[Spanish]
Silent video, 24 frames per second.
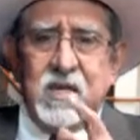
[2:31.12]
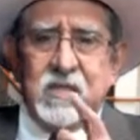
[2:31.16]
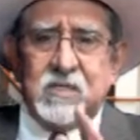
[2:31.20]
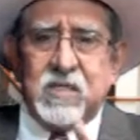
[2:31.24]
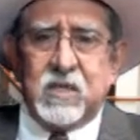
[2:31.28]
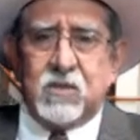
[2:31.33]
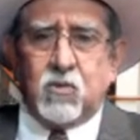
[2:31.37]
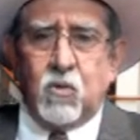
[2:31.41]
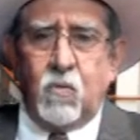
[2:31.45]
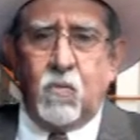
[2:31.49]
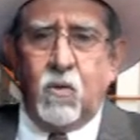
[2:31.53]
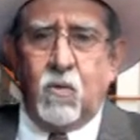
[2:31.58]
se
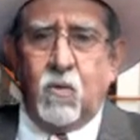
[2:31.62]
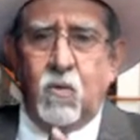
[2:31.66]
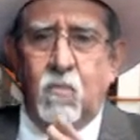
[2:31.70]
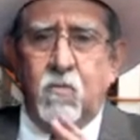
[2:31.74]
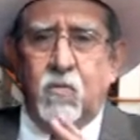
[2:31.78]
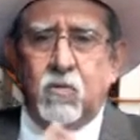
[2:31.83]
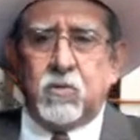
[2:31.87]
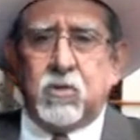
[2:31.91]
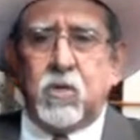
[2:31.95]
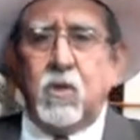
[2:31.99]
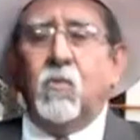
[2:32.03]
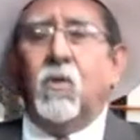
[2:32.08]
tomó como
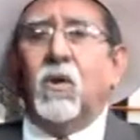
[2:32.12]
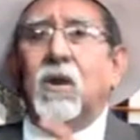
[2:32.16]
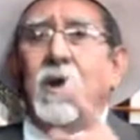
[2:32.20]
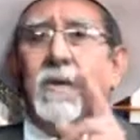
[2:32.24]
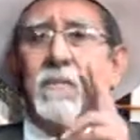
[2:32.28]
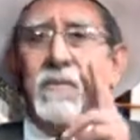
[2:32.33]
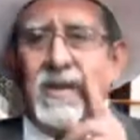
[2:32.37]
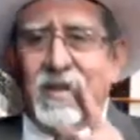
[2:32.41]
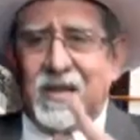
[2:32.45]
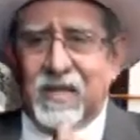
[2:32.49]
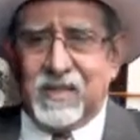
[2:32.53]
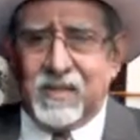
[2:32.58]
motivo a la
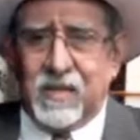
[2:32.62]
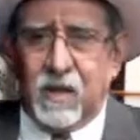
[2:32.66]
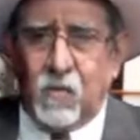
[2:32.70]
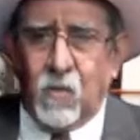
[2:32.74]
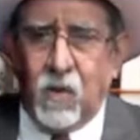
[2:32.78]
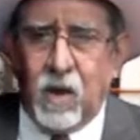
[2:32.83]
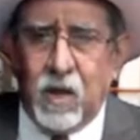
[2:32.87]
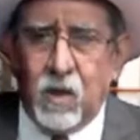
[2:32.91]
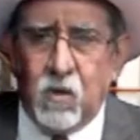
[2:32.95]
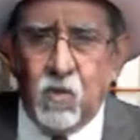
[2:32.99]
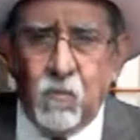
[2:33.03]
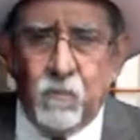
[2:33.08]
Virgen de
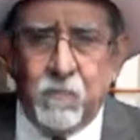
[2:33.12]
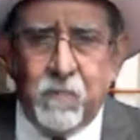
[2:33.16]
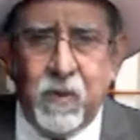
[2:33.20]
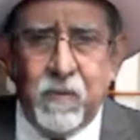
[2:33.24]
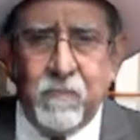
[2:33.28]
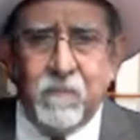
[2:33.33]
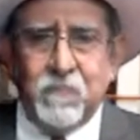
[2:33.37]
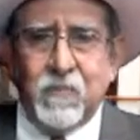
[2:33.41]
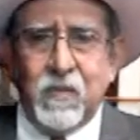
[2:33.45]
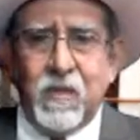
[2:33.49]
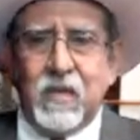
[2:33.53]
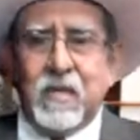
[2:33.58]
Guadalupe
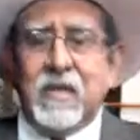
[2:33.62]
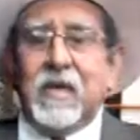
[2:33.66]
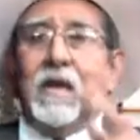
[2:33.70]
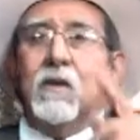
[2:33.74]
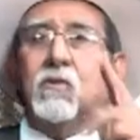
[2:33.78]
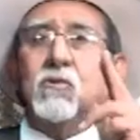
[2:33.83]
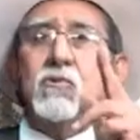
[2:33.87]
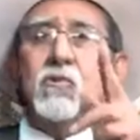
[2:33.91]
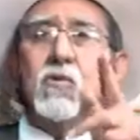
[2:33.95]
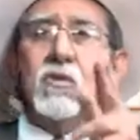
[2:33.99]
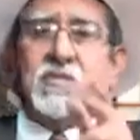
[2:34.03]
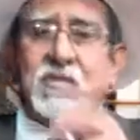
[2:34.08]
y
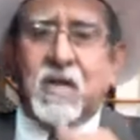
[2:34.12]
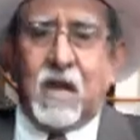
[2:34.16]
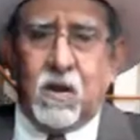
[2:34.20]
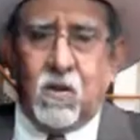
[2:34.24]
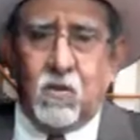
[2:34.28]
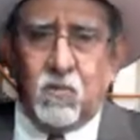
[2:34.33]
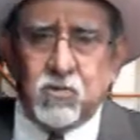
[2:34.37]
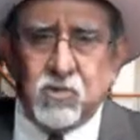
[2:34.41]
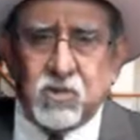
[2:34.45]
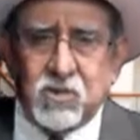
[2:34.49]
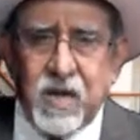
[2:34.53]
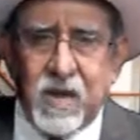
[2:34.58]
al otro a San
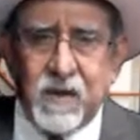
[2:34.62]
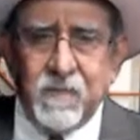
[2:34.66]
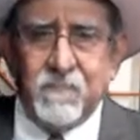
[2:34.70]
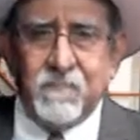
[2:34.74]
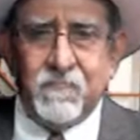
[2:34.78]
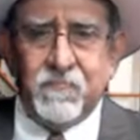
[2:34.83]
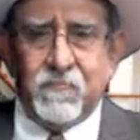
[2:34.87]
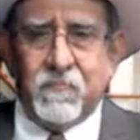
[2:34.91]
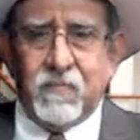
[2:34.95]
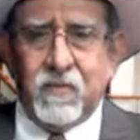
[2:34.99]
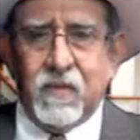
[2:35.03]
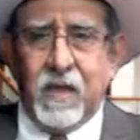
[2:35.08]
José.
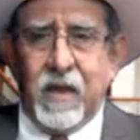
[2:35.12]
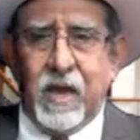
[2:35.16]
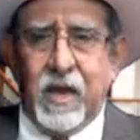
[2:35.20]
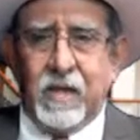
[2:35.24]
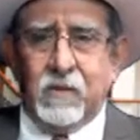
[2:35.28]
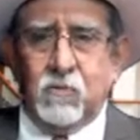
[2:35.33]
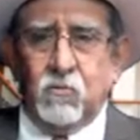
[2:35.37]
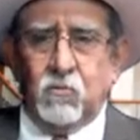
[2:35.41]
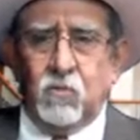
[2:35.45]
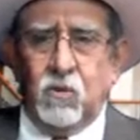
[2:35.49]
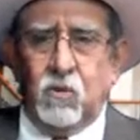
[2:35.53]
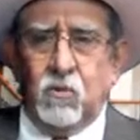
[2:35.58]

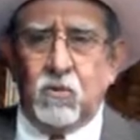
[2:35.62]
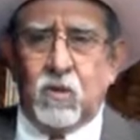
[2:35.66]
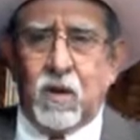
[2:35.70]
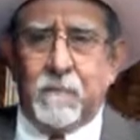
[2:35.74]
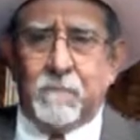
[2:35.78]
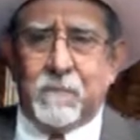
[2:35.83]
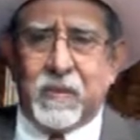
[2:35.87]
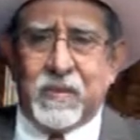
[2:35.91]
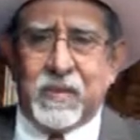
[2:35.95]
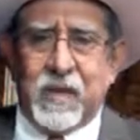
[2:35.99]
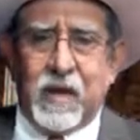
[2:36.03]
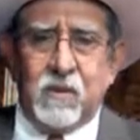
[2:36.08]
En uno
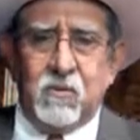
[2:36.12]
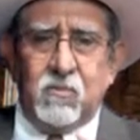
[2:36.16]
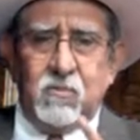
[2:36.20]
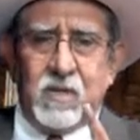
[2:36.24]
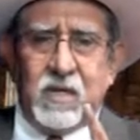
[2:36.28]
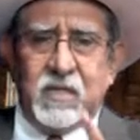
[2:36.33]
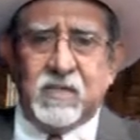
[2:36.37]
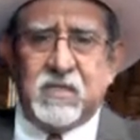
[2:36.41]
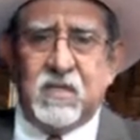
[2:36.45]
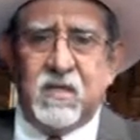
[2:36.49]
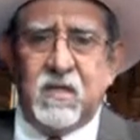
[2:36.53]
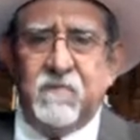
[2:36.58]
campanarios
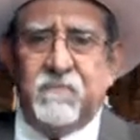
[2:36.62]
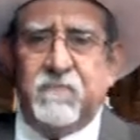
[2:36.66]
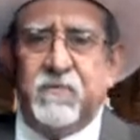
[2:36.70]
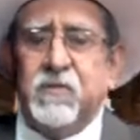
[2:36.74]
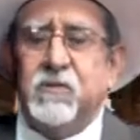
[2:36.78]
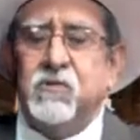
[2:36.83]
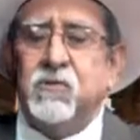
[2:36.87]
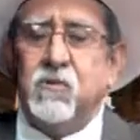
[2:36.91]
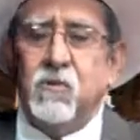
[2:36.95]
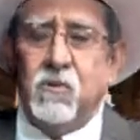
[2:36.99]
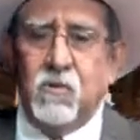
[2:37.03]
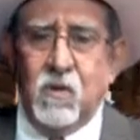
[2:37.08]
de este
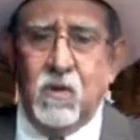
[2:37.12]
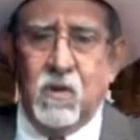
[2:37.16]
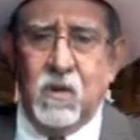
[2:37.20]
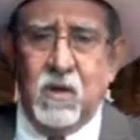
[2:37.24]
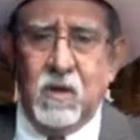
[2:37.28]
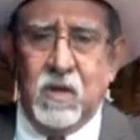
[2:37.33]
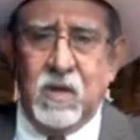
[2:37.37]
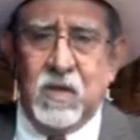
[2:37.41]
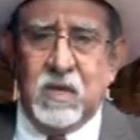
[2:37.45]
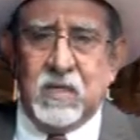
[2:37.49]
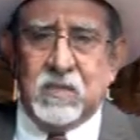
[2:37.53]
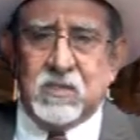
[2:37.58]
edificio
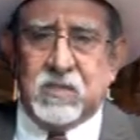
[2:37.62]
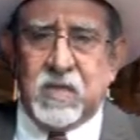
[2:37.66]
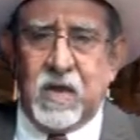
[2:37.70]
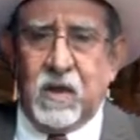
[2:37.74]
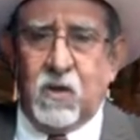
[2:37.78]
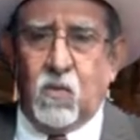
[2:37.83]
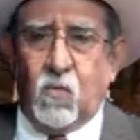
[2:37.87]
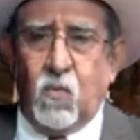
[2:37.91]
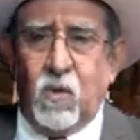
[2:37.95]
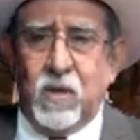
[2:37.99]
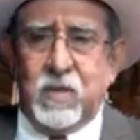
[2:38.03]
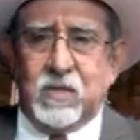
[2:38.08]
se
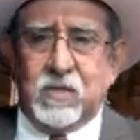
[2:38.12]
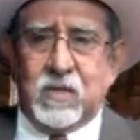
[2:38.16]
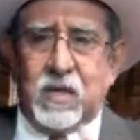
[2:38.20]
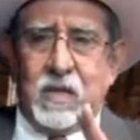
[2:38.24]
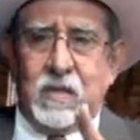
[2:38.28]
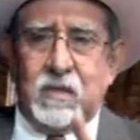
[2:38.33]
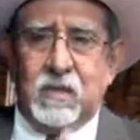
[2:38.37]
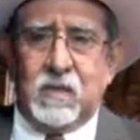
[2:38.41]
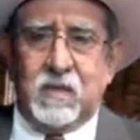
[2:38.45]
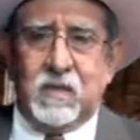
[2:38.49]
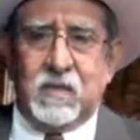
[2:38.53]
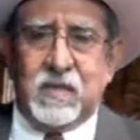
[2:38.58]

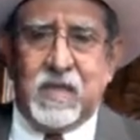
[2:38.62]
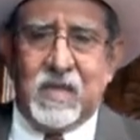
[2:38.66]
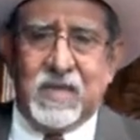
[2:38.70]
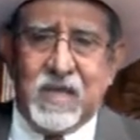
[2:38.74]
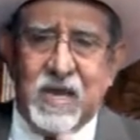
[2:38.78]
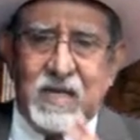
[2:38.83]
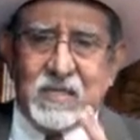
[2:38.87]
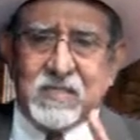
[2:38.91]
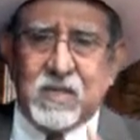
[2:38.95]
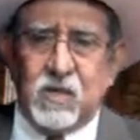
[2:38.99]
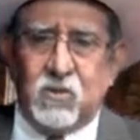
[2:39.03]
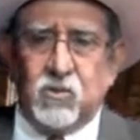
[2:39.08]
encuentran desde
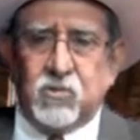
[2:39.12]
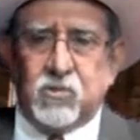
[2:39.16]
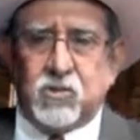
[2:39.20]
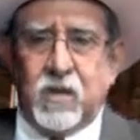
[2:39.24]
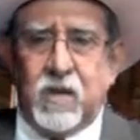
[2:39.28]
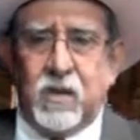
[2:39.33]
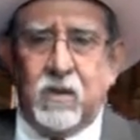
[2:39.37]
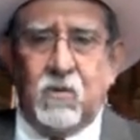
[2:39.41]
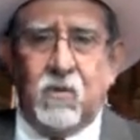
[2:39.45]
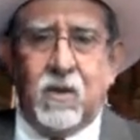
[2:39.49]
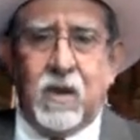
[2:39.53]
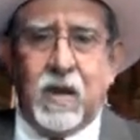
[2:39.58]
hace dos
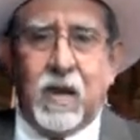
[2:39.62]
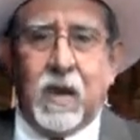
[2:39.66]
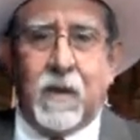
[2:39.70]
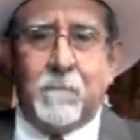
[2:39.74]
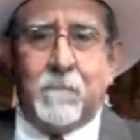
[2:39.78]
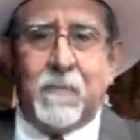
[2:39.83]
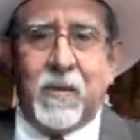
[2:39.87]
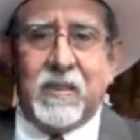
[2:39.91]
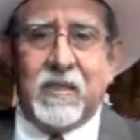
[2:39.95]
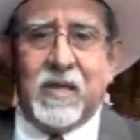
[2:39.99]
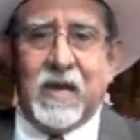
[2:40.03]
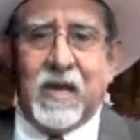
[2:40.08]
siglos la
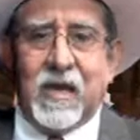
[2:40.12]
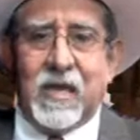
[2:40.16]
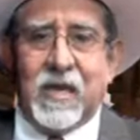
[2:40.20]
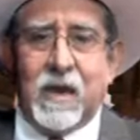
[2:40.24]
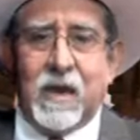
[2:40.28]
campana que